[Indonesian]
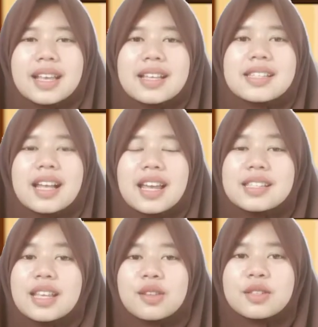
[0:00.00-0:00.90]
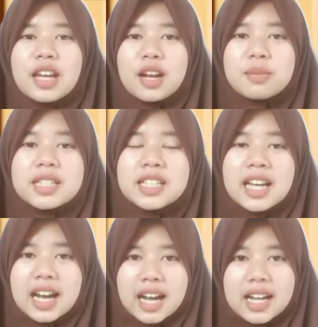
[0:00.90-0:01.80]
Salah satu cara
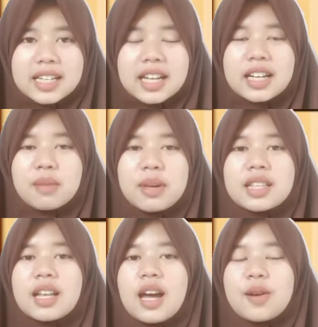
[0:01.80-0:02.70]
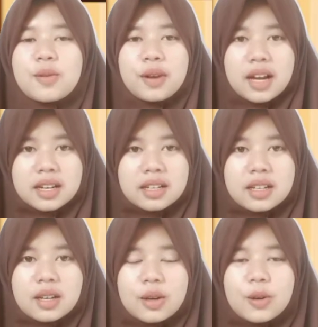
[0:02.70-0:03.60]
menyenangkan yang dapat dilakukan
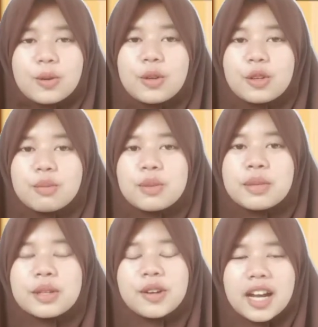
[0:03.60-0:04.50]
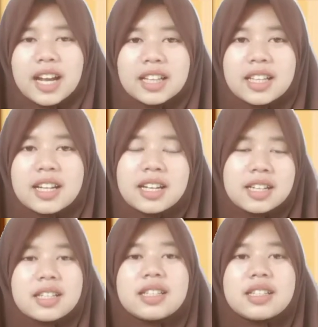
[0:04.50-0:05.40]
untuk membentuk karakter
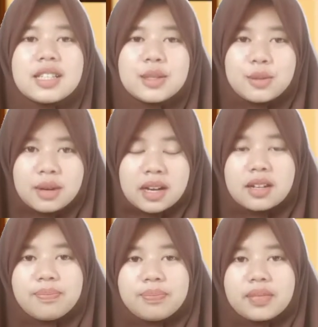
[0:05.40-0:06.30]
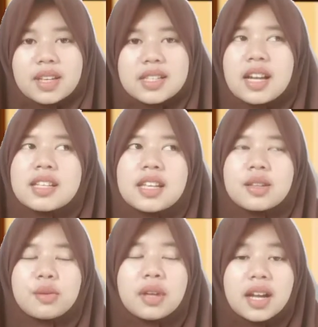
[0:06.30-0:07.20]
siswa Salah
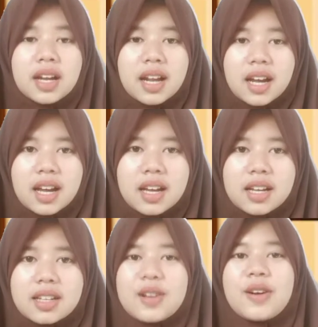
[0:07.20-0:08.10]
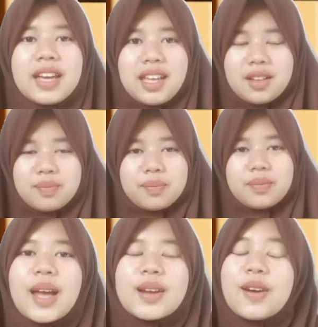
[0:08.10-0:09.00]
satunya adalah dongeng.
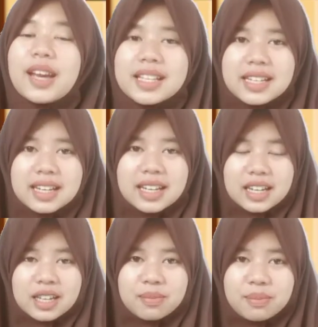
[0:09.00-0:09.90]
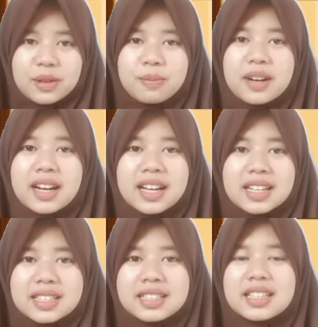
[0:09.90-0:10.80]
Dongeng sendiri merupakan
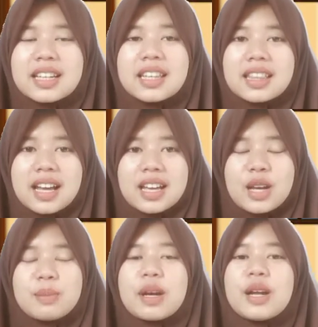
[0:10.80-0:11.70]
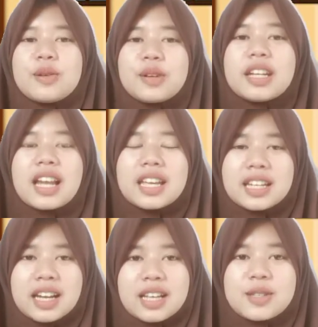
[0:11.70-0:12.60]
cerita yang mengandung
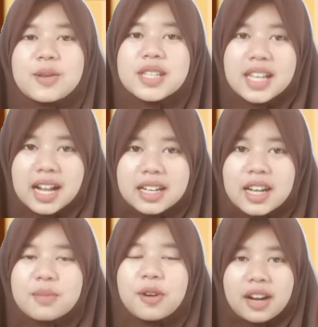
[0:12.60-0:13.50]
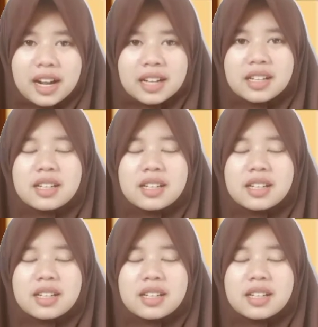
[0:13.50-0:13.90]
nilai-nilai sosial dan moral